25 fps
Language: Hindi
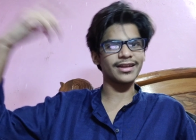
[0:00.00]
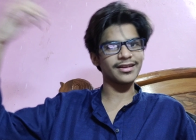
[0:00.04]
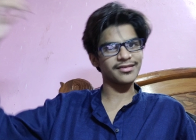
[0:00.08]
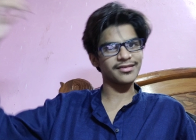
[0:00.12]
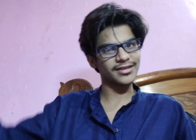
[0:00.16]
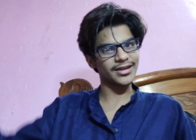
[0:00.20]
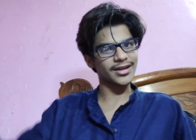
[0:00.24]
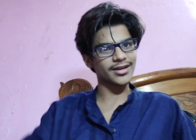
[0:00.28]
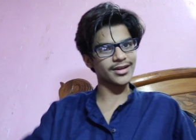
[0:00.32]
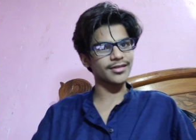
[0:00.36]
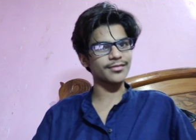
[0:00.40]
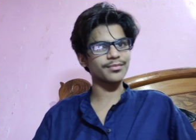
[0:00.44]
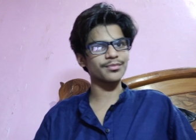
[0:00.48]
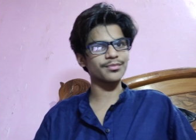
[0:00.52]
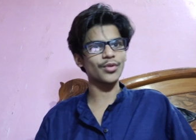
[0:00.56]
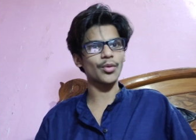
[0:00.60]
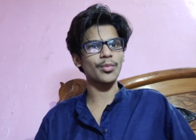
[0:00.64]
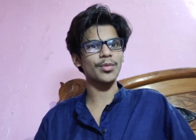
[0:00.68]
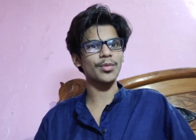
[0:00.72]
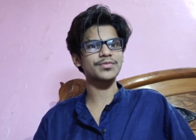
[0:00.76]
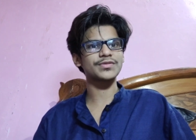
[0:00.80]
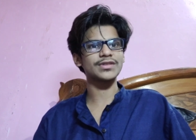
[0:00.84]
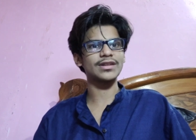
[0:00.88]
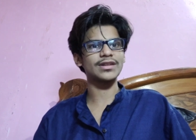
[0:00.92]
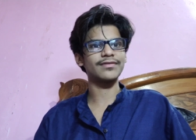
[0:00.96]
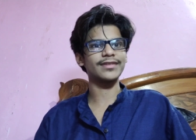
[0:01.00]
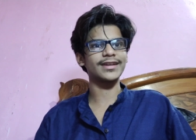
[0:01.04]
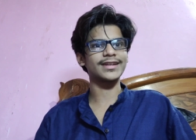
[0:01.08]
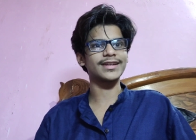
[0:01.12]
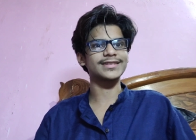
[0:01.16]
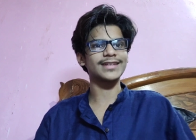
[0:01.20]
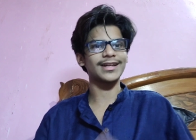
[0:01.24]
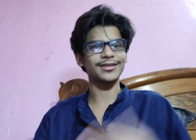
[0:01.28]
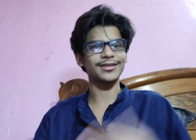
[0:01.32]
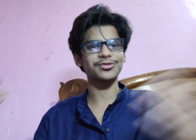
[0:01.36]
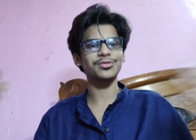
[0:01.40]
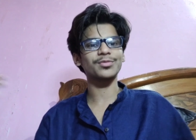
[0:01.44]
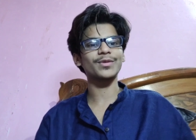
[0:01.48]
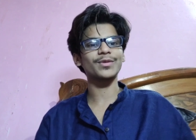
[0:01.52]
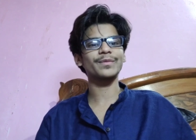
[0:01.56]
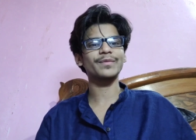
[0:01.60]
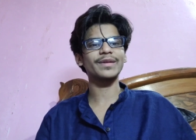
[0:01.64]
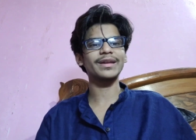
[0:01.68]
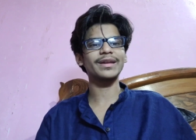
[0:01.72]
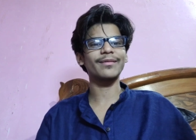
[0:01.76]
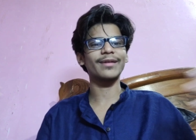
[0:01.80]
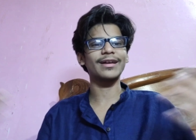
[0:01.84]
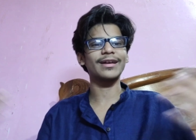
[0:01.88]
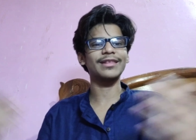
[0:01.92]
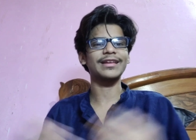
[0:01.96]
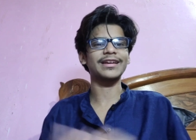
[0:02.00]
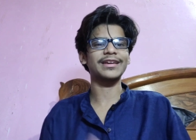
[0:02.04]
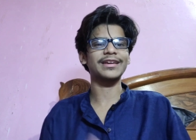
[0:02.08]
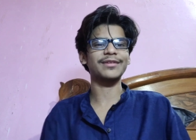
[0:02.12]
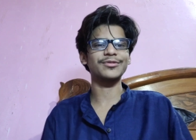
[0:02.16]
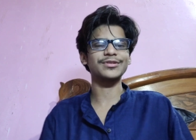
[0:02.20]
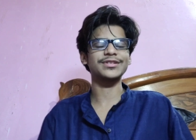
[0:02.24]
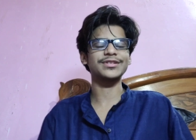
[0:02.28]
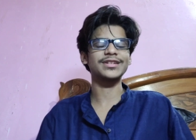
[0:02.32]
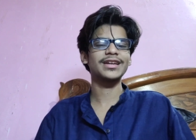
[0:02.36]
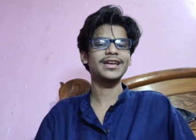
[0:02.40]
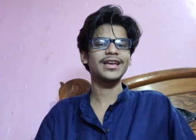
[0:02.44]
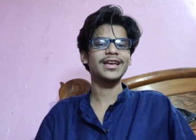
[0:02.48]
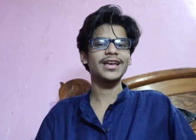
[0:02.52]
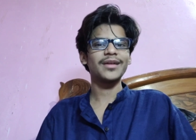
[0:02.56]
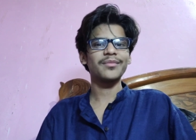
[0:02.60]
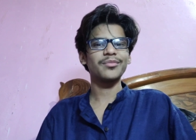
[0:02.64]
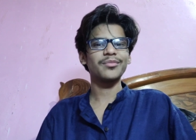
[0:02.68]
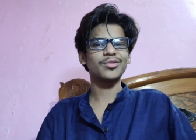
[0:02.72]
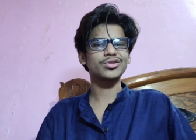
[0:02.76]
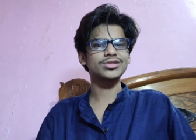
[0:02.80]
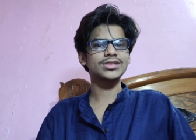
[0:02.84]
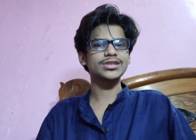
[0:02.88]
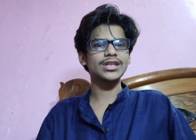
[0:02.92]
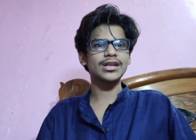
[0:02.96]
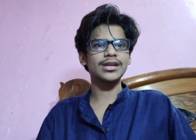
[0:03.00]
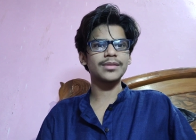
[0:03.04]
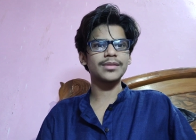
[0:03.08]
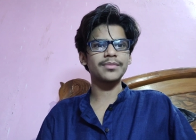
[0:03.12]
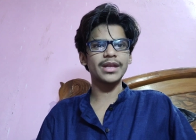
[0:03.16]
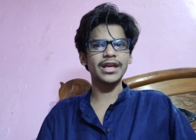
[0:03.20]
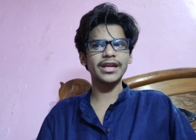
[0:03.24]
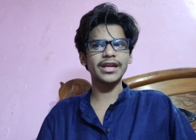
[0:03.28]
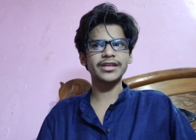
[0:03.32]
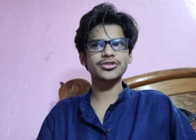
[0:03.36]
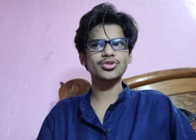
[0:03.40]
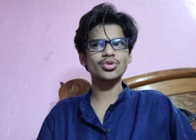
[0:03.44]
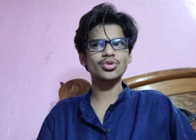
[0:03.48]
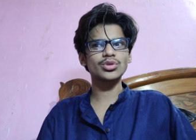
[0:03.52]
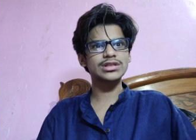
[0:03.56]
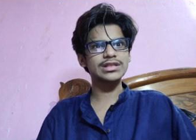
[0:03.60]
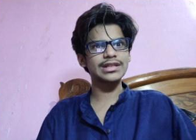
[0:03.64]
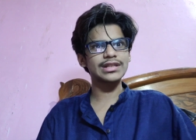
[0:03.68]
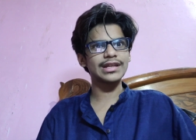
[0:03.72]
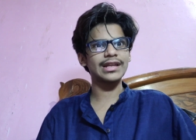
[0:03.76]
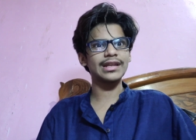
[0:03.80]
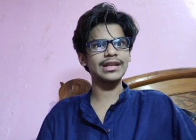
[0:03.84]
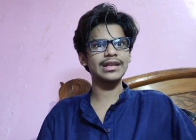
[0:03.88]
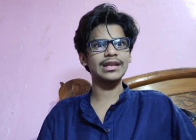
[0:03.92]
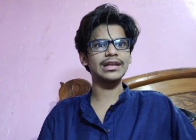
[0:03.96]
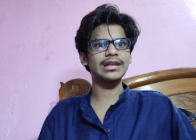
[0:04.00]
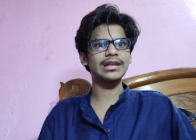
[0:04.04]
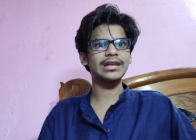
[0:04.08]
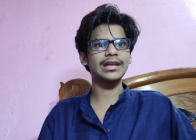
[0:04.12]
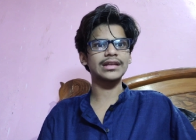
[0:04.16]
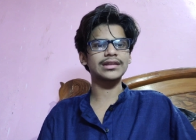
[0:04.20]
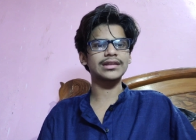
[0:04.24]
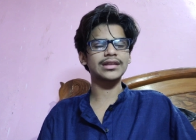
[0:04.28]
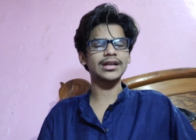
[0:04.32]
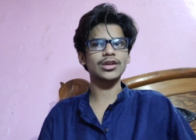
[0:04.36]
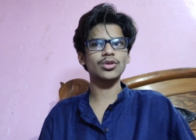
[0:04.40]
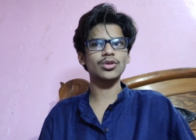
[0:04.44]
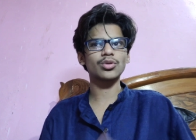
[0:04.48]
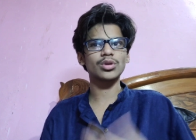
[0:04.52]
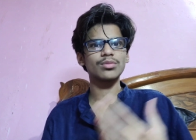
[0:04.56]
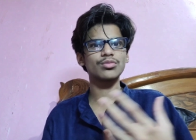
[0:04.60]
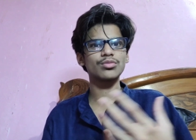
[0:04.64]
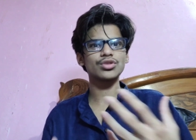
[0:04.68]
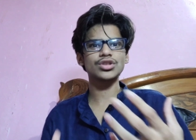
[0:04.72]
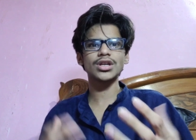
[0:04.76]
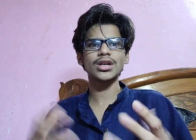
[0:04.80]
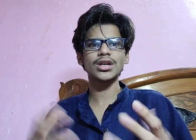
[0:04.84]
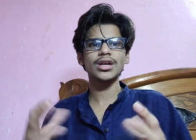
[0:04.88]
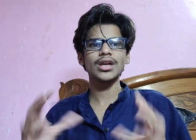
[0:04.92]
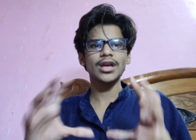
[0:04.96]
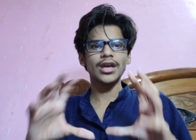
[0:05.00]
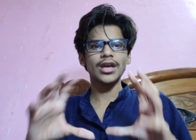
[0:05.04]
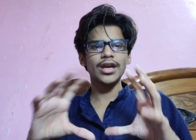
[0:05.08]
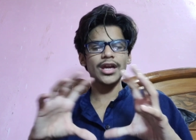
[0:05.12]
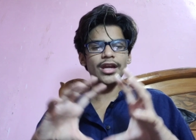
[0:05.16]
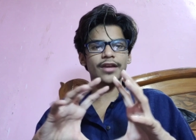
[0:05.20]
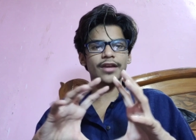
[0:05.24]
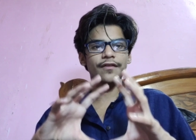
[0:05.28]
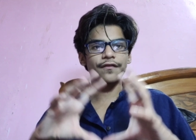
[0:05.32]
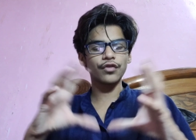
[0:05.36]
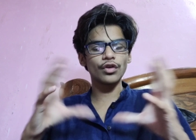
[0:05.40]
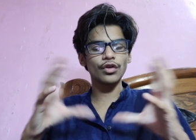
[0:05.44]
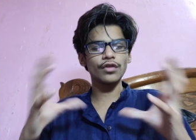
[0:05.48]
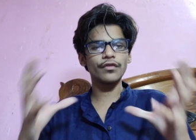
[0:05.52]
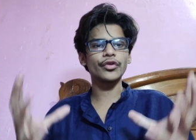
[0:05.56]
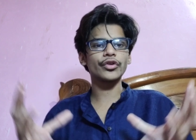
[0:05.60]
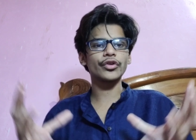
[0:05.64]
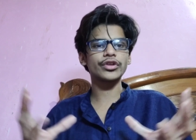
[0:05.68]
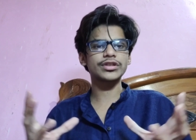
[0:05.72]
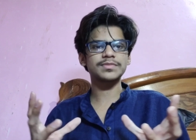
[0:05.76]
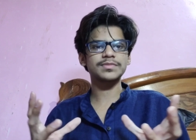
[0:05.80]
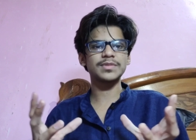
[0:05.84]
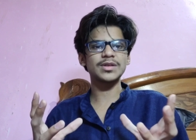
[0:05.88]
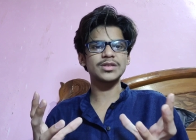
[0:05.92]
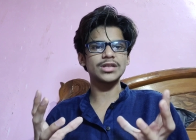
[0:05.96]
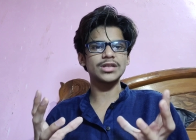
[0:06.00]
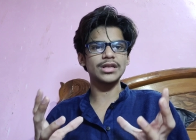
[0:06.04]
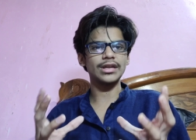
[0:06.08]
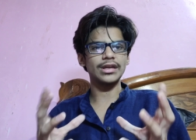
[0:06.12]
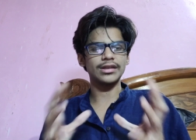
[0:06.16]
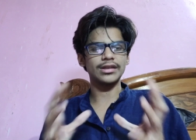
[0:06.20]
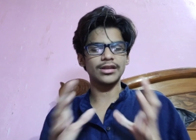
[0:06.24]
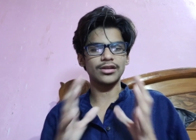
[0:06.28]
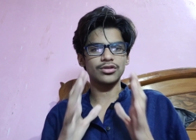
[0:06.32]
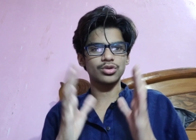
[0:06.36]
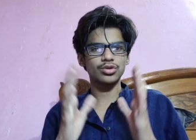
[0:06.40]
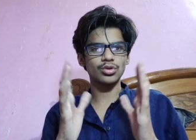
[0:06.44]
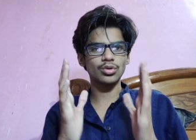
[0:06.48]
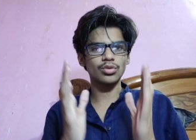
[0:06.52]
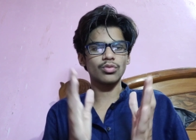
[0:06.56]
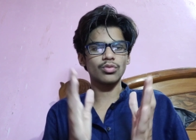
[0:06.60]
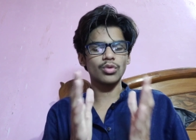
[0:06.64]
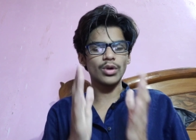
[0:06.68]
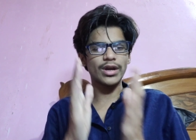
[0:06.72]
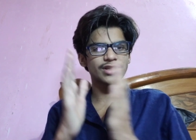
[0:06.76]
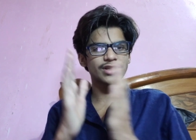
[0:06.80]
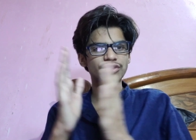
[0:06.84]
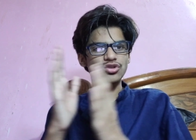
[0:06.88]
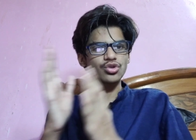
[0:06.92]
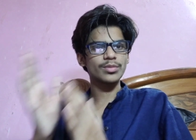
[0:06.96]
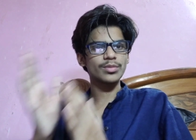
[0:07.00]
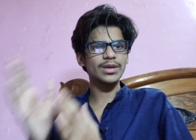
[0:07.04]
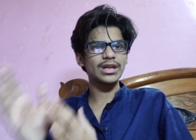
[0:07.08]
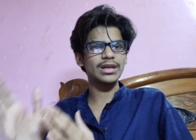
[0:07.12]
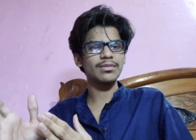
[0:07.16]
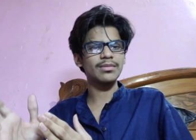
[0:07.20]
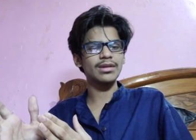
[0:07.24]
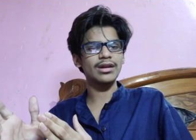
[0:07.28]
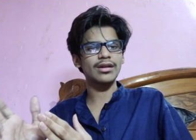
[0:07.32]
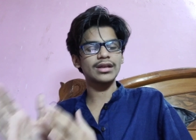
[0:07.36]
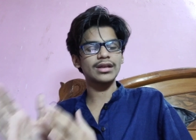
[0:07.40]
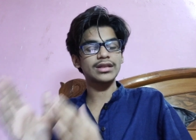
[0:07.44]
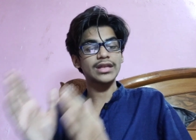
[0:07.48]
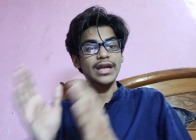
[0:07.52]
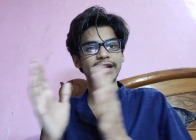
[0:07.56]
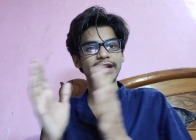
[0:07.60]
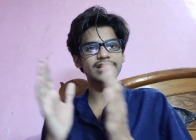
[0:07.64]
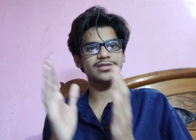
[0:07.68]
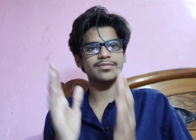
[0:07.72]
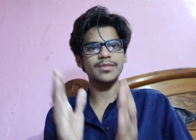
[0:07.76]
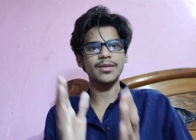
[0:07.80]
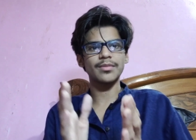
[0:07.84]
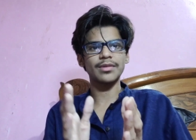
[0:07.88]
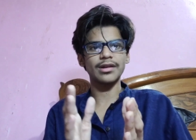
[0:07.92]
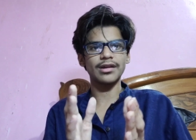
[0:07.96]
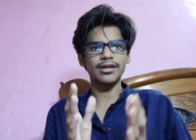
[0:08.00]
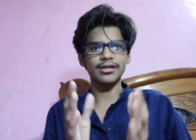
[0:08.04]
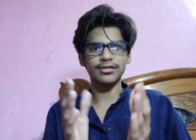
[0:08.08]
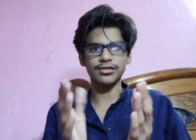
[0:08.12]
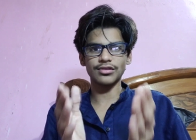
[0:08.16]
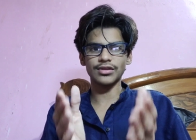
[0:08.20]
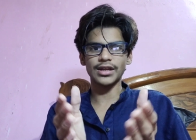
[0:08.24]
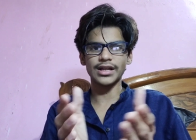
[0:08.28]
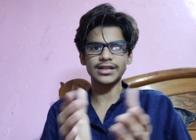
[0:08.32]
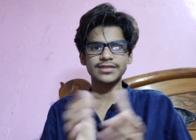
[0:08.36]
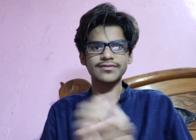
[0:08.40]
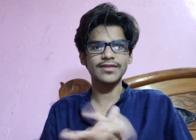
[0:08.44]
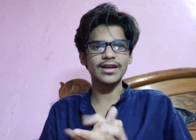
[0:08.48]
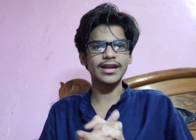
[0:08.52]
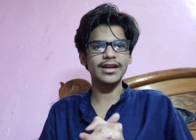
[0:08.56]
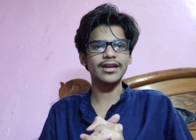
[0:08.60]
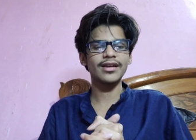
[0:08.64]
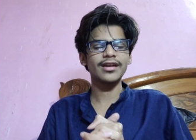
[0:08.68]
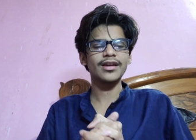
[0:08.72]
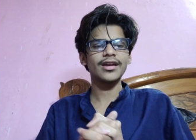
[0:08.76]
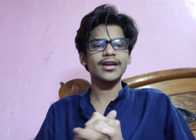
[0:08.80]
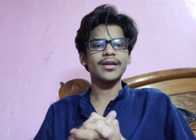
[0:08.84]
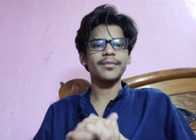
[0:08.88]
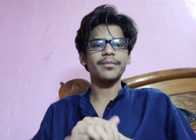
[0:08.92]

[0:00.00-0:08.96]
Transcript: रहे हैं एक पॉपअप सेल्फी के साथ तो बहुत बड़ी बात लगी मुझे बिकॉज मैंने एक्स टू इसलिए नहीं लिया था क्योंकि मुझे एक फुल व्यू डिस्प्ले चाहिए था तो वो एक्स टू में नहीं मिल रहा था एक्स में मिल रहा था दैट्स वाई